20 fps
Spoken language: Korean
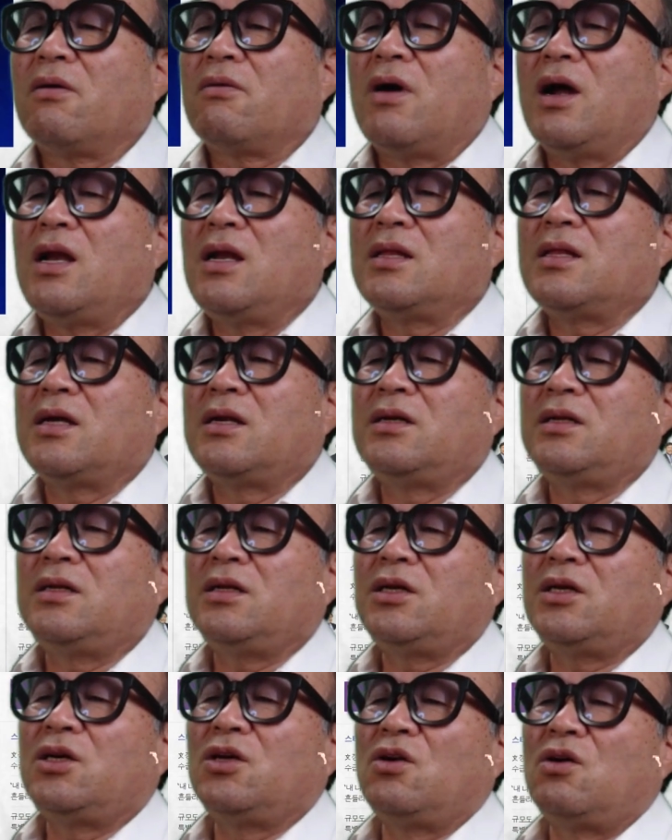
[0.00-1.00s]

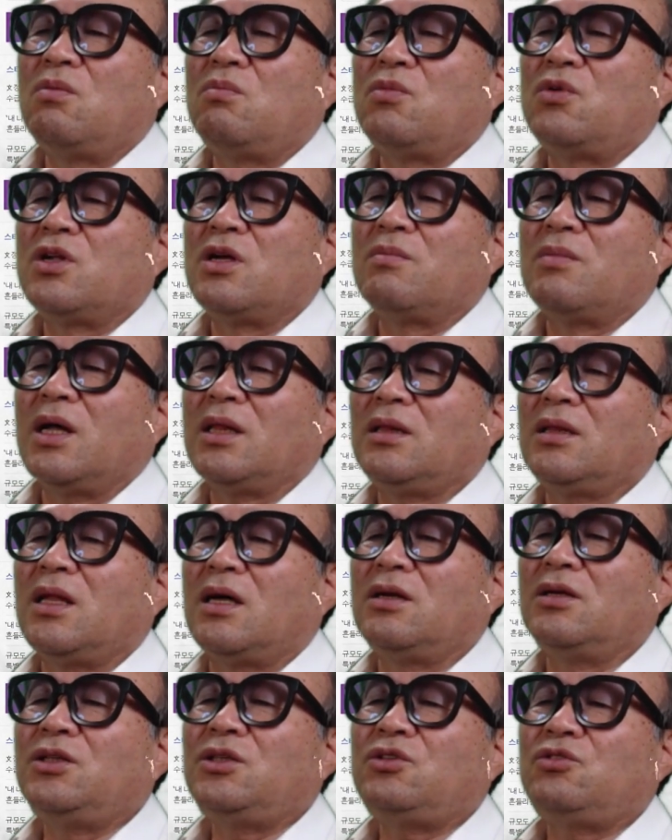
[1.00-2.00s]
관리되는 기록물이
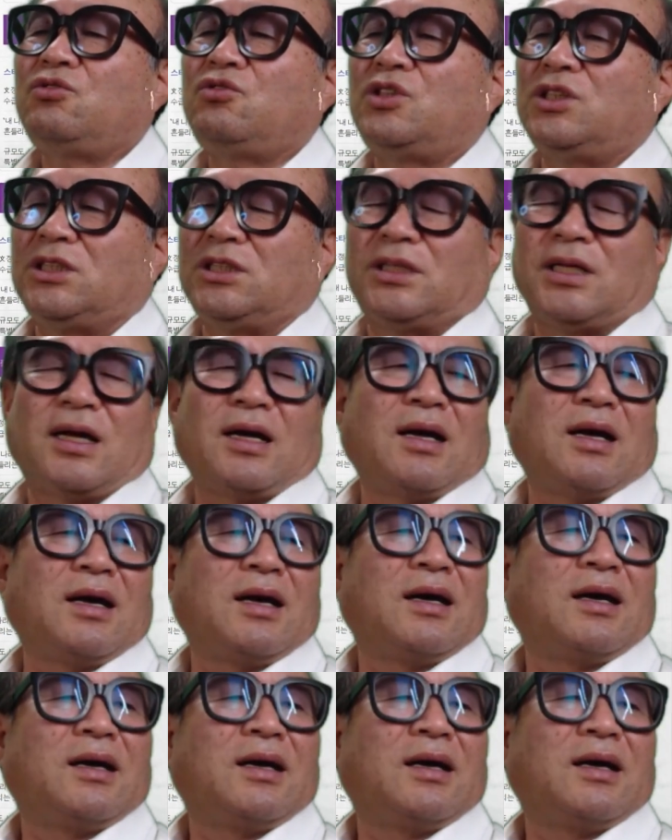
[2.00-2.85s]
맞다는 취지다.